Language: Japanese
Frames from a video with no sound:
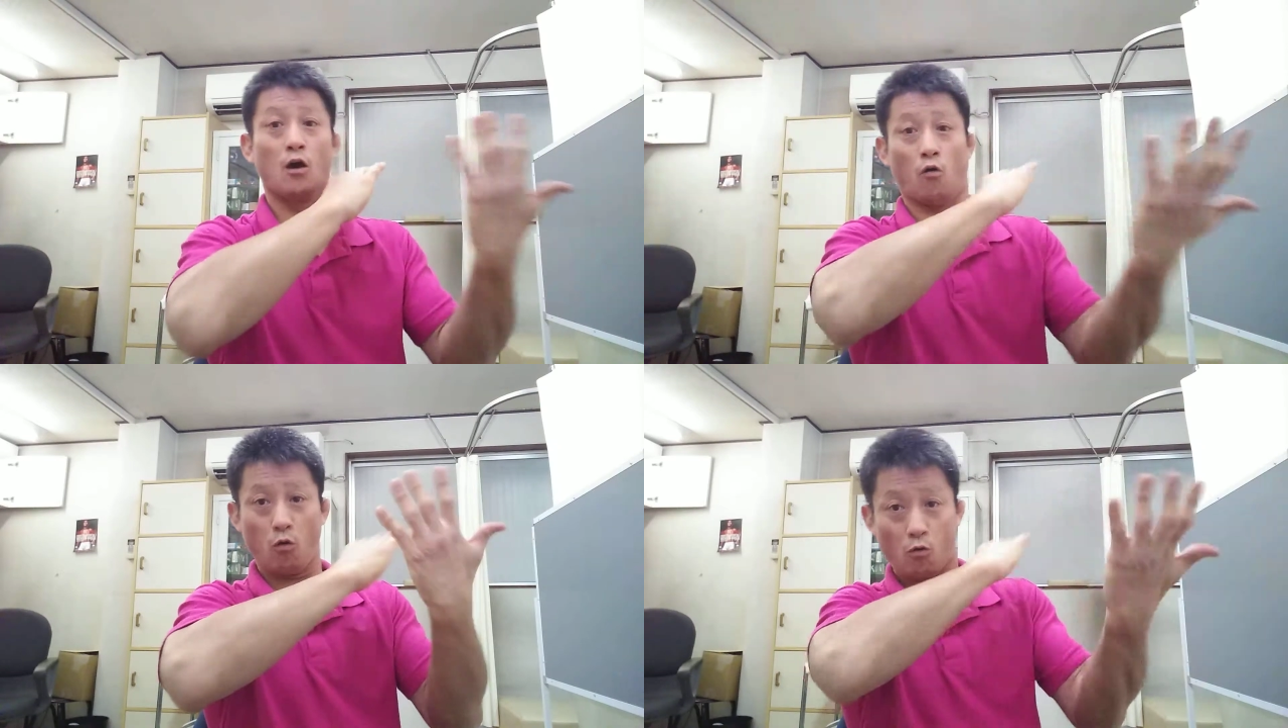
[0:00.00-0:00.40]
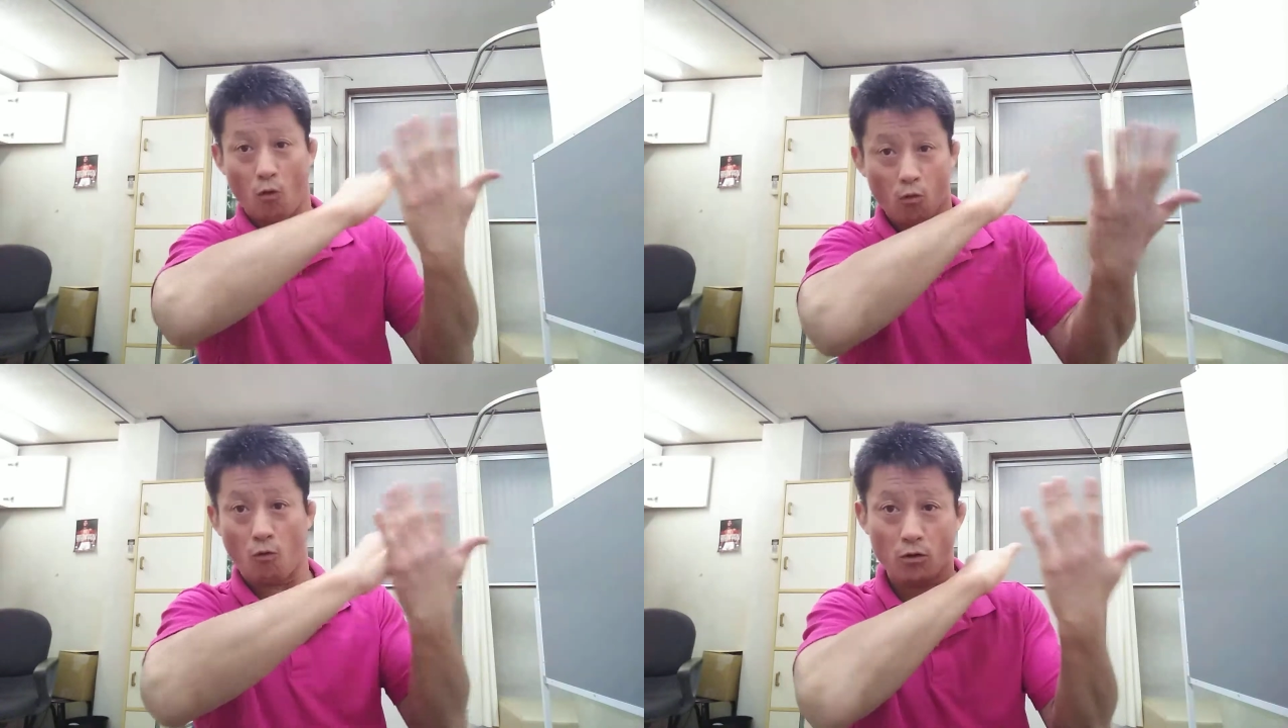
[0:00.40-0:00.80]

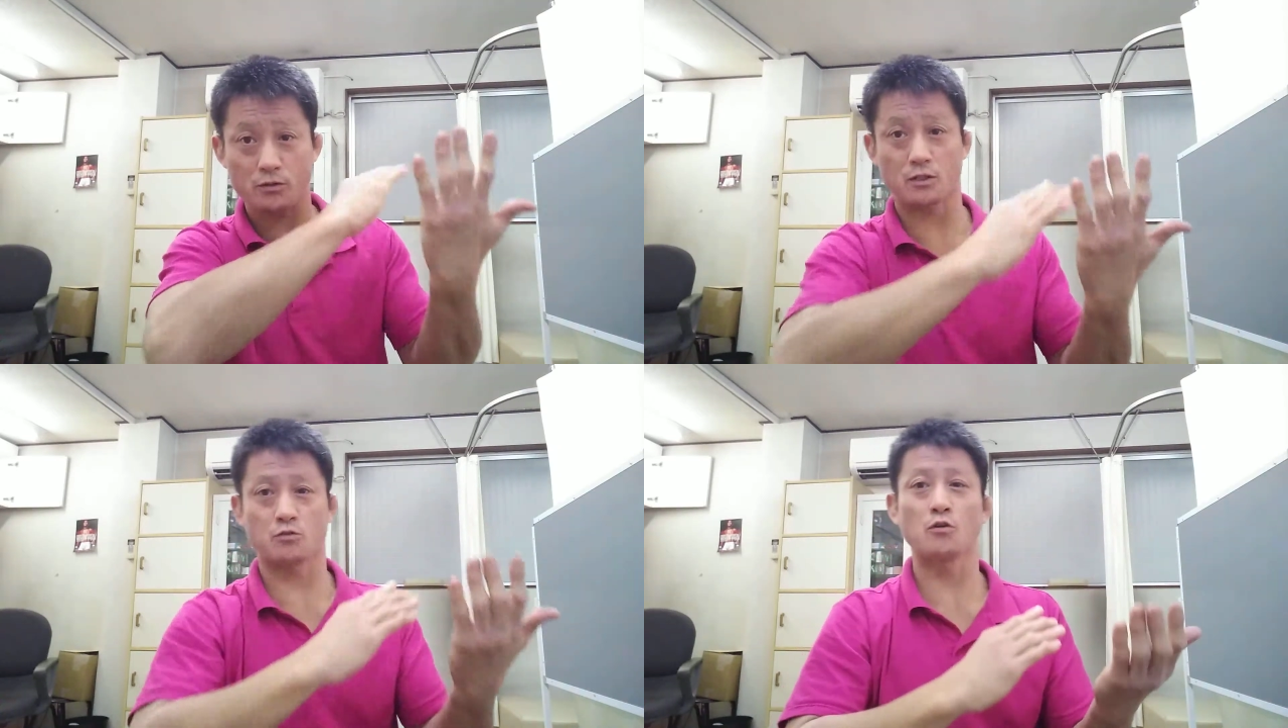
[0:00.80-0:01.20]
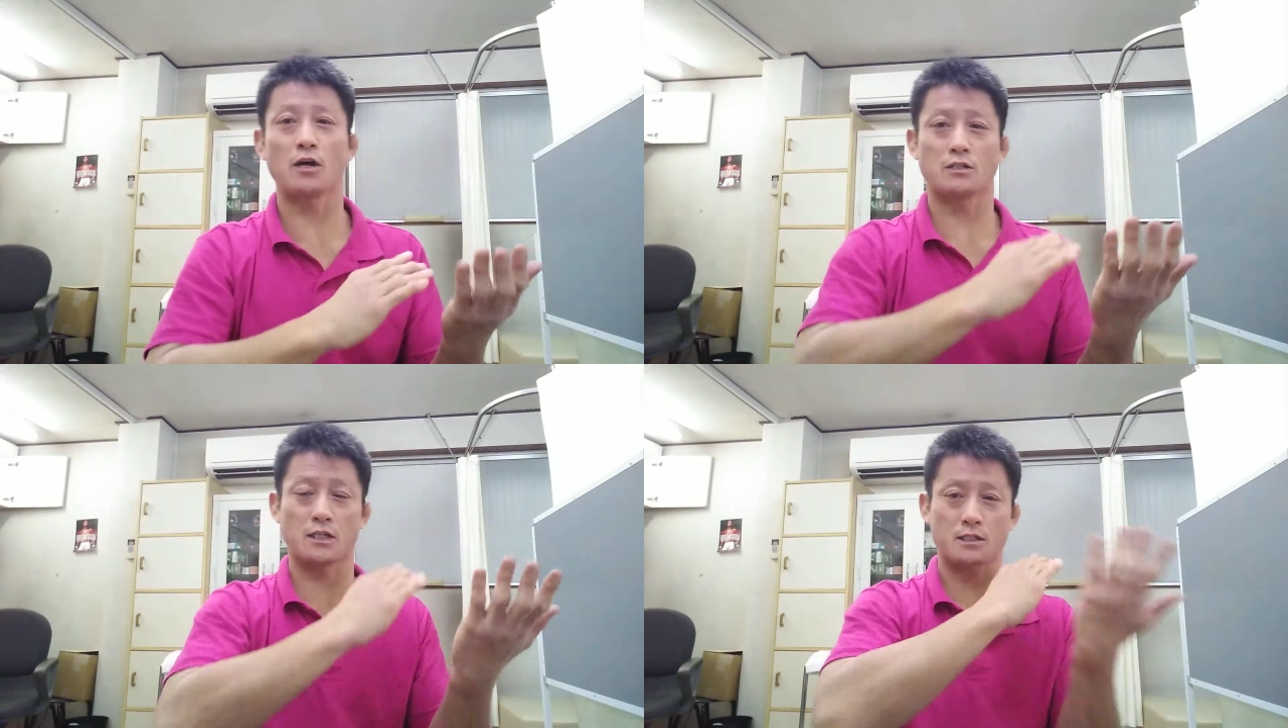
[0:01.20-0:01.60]
ホンホンホンって強く
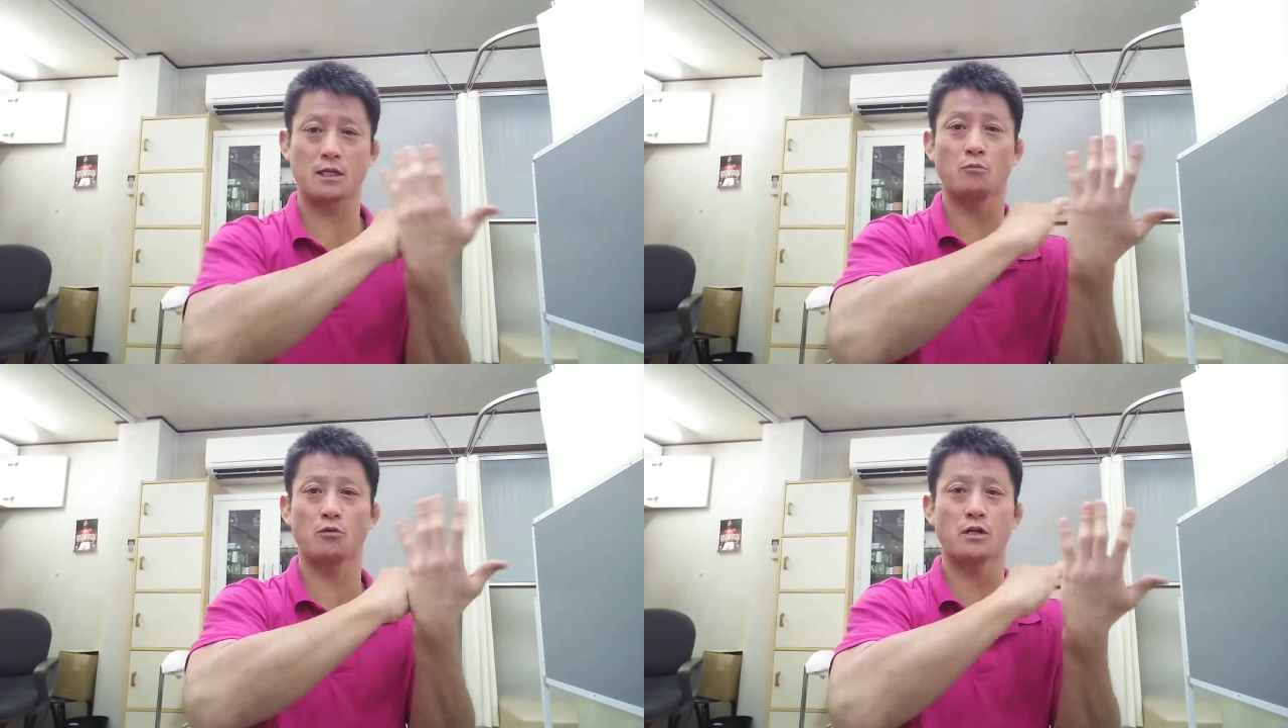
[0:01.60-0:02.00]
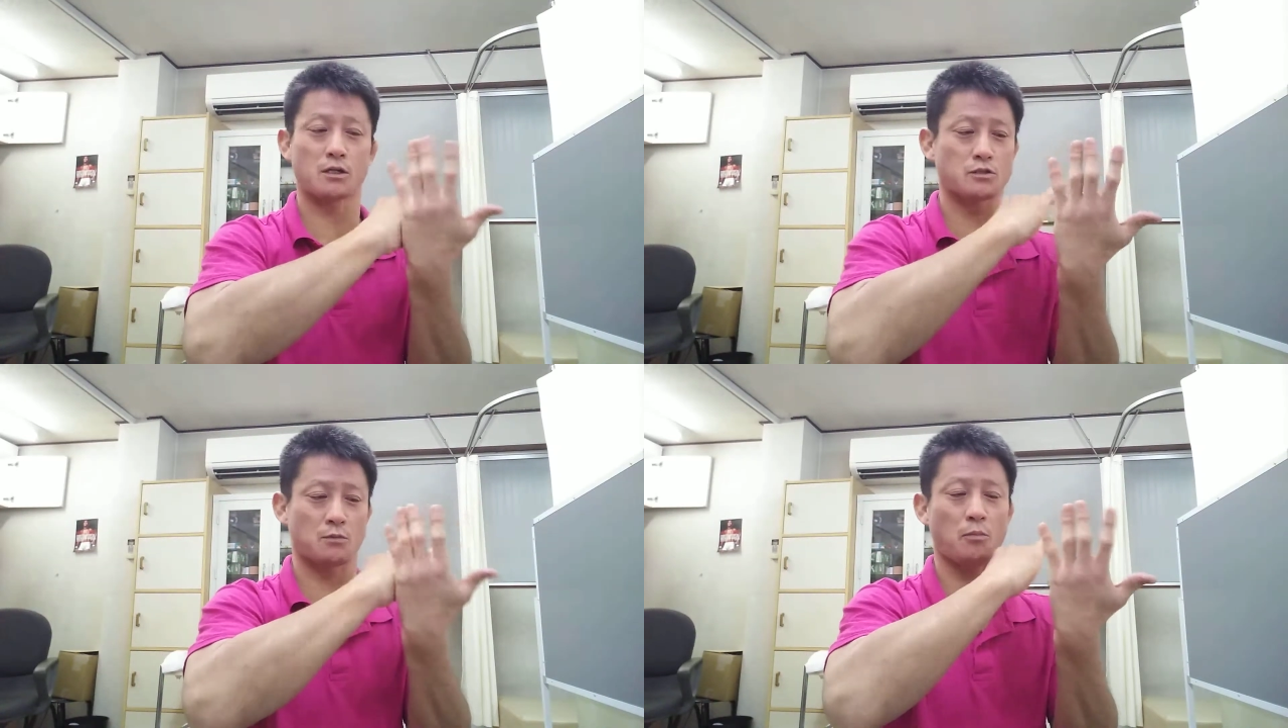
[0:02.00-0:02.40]
やるんじゃなくて、もう
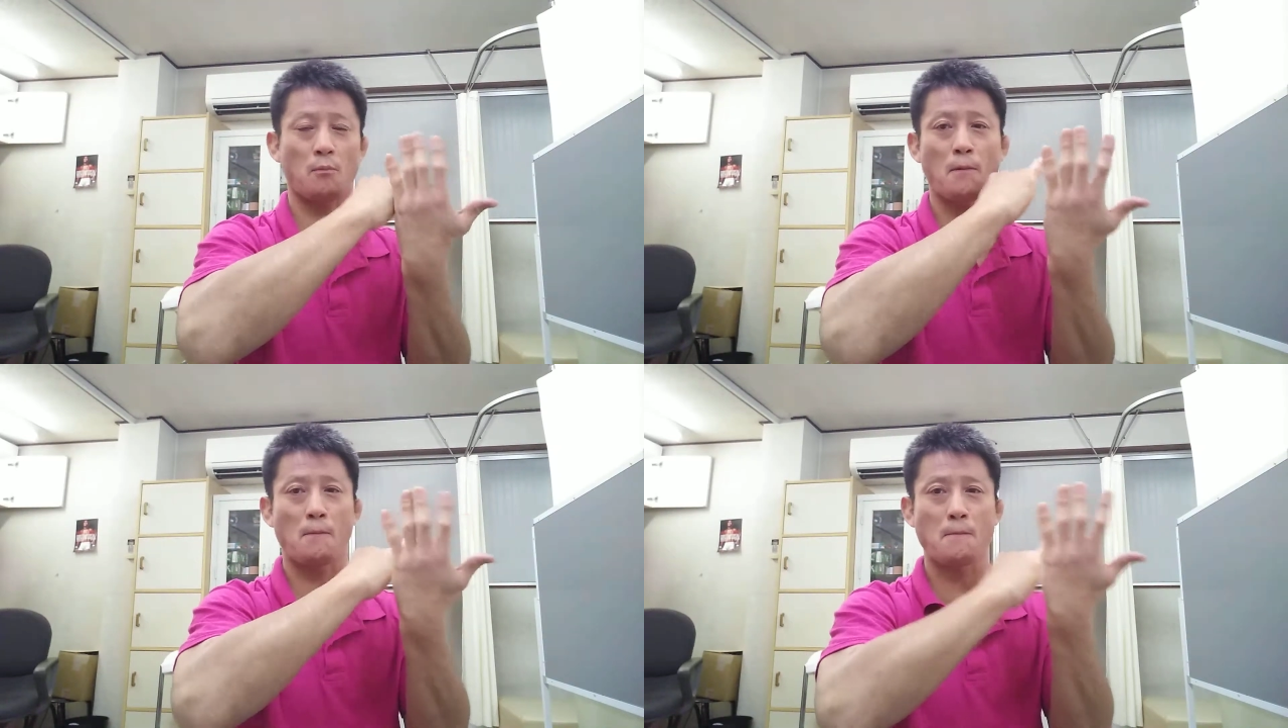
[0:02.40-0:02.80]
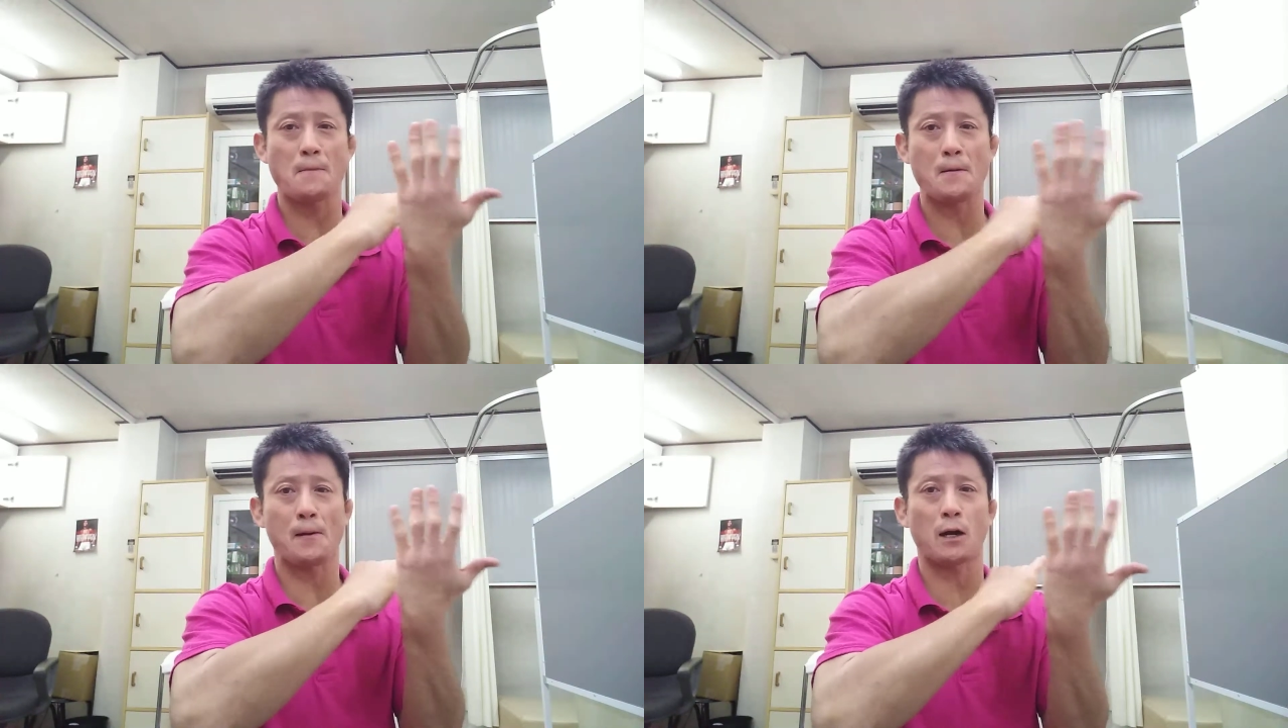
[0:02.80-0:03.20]
リラックスが
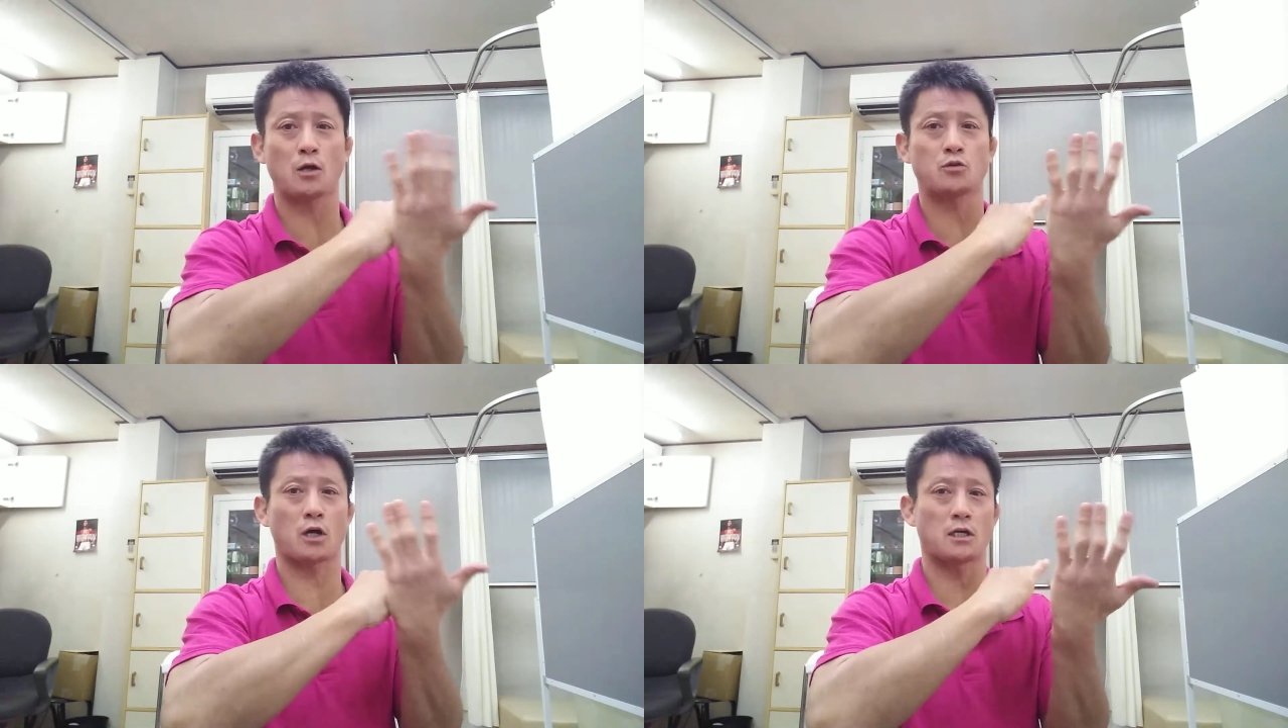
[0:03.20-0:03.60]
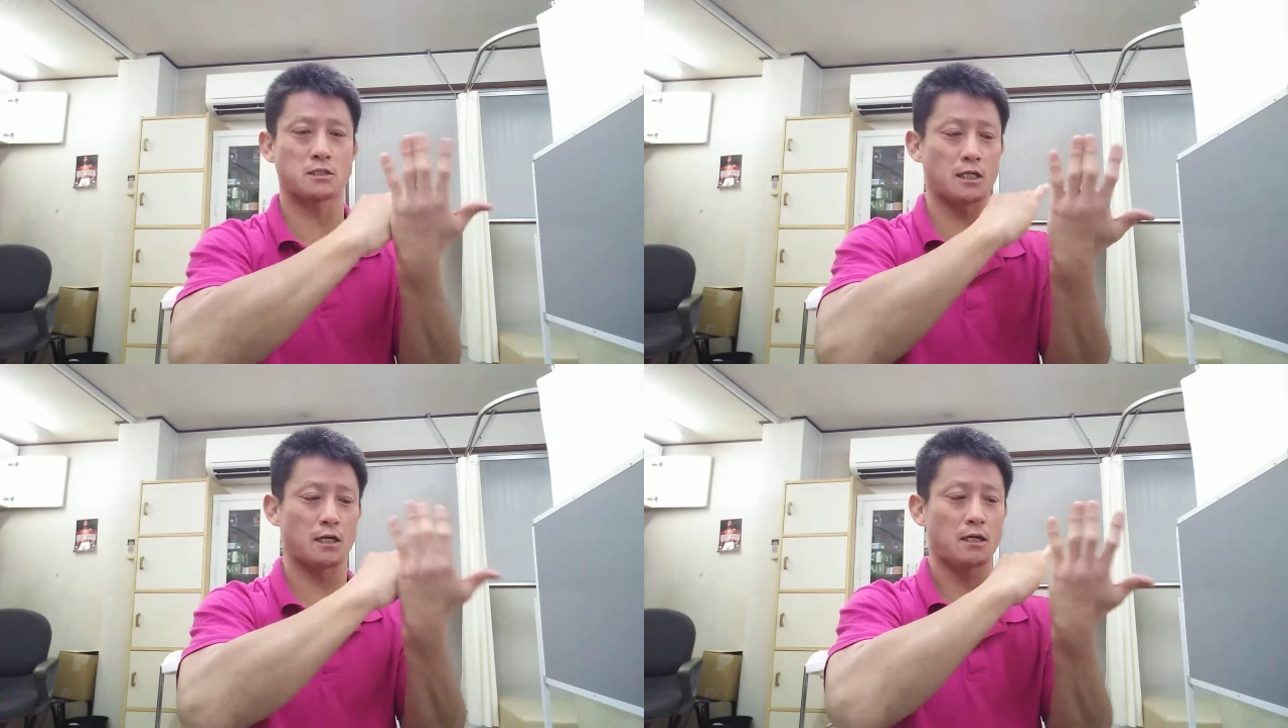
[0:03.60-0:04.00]
パパパパパパーンっていう感
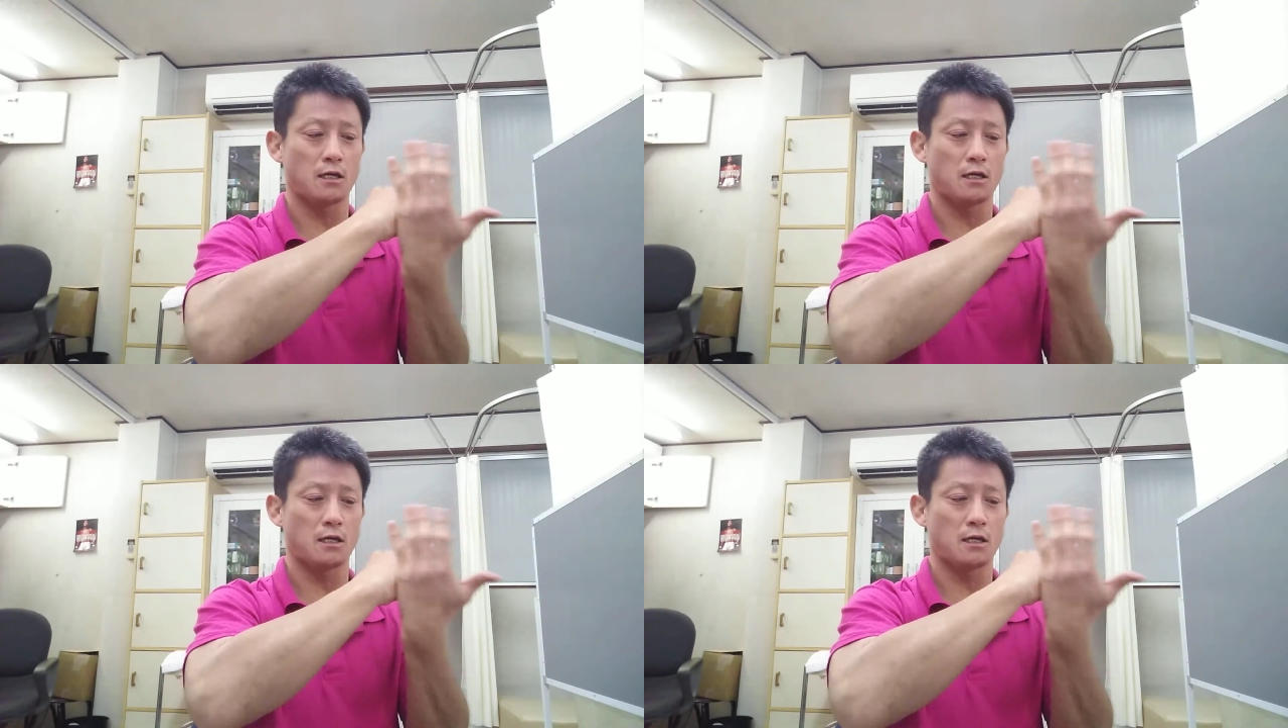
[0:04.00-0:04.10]
じで。